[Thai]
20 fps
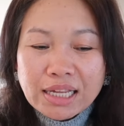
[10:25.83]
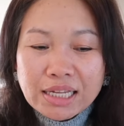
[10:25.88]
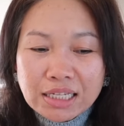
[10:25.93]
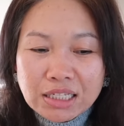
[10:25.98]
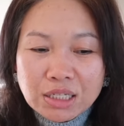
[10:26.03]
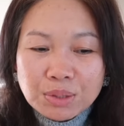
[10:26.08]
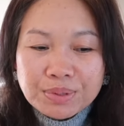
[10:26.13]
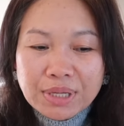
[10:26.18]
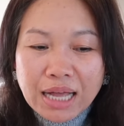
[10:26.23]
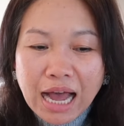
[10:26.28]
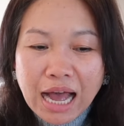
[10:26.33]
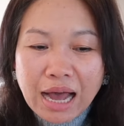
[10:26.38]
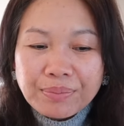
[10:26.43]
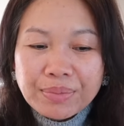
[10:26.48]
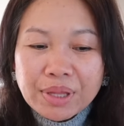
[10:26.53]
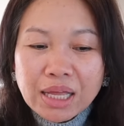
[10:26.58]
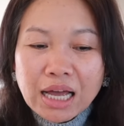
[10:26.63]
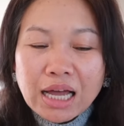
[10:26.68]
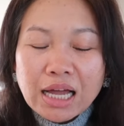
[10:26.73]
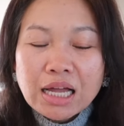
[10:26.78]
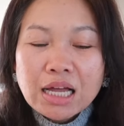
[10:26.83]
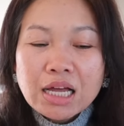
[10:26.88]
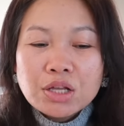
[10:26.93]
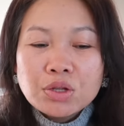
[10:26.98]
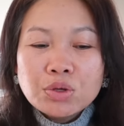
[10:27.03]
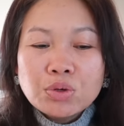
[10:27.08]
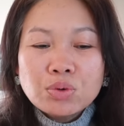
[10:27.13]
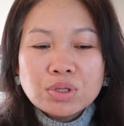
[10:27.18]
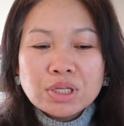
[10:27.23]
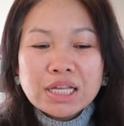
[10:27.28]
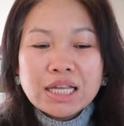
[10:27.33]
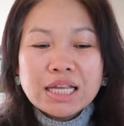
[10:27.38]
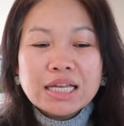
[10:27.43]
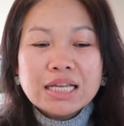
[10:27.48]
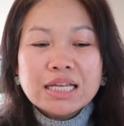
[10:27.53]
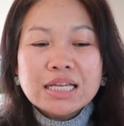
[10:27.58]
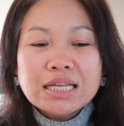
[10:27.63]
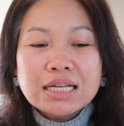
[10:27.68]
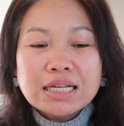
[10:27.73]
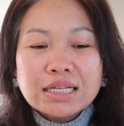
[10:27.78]
2023 นะคะอยู่
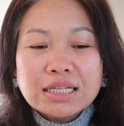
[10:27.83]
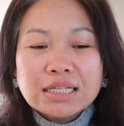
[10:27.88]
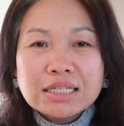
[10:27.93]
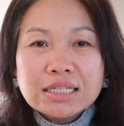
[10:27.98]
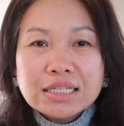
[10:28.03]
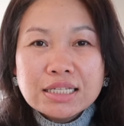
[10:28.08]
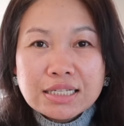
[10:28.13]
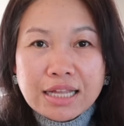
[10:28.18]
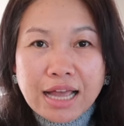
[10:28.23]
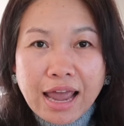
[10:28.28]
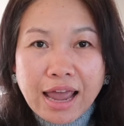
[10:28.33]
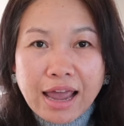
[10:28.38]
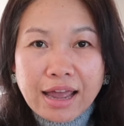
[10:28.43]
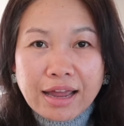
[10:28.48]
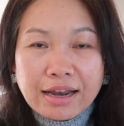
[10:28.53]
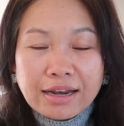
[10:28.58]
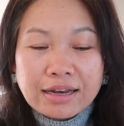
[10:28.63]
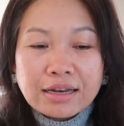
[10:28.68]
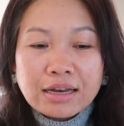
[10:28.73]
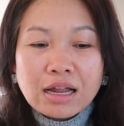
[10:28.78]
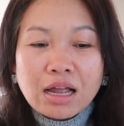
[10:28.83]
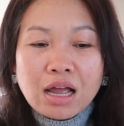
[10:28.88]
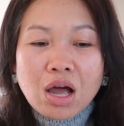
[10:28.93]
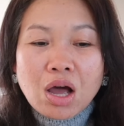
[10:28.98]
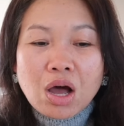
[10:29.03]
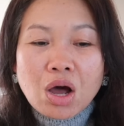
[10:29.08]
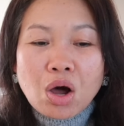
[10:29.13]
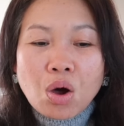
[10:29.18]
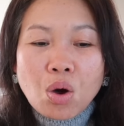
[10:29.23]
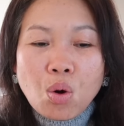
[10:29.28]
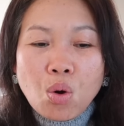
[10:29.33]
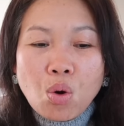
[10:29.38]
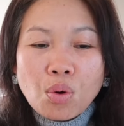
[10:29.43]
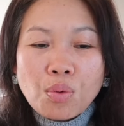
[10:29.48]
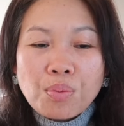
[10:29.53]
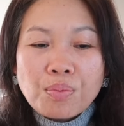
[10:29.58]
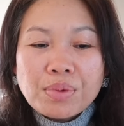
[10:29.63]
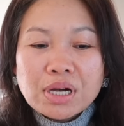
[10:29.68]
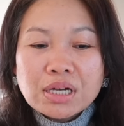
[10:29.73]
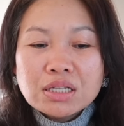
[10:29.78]
ที่1 6
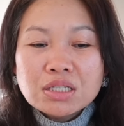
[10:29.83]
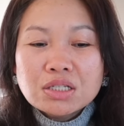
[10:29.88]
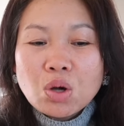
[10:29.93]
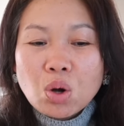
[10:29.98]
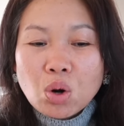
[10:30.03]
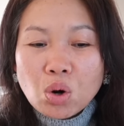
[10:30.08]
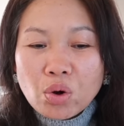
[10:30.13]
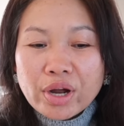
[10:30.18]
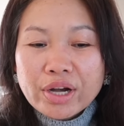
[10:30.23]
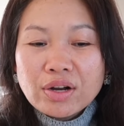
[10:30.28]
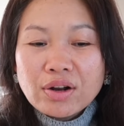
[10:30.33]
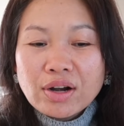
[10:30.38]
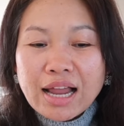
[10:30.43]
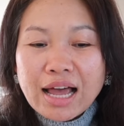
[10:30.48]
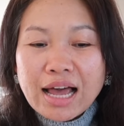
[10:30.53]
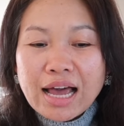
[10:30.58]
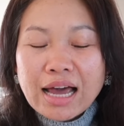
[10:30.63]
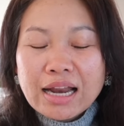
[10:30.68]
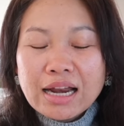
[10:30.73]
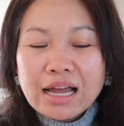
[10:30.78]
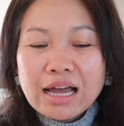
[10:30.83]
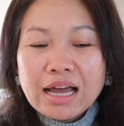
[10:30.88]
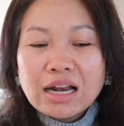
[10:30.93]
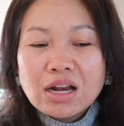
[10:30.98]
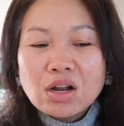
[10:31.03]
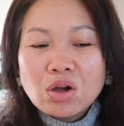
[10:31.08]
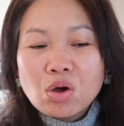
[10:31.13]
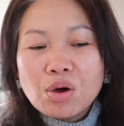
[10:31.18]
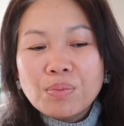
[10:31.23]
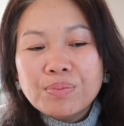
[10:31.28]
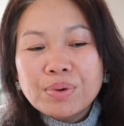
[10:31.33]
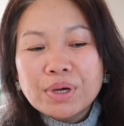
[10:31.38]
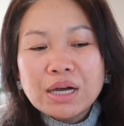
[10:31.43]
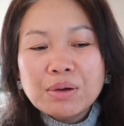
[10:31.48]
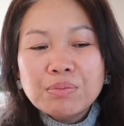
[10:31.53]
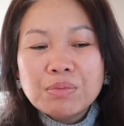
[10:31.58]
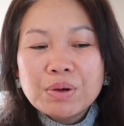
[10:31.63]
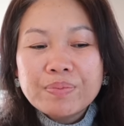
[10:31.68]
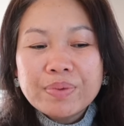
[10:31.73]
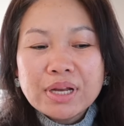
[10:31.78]
2 0 0 ดอลลาร์ นะคะ แล้วก็เพิ่
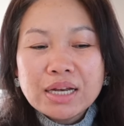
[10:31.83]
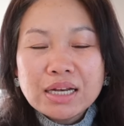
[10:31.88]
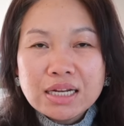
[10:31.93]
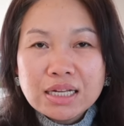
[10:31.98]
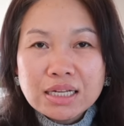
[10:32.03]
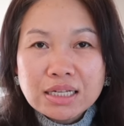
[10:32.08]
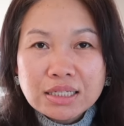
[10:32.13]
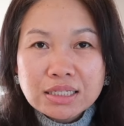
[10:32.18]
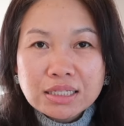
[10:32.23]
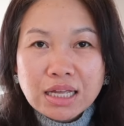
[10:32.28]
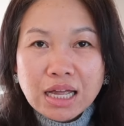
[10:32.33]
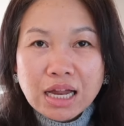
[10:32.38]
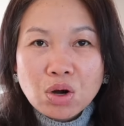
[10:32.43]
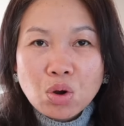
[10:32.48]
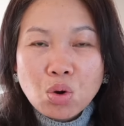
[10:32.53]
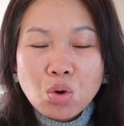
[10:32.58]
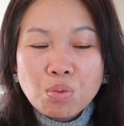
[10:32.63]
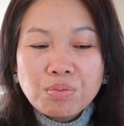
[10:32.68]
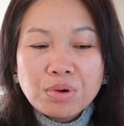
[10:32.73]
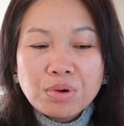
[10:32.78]
มมาเป็น1 6 8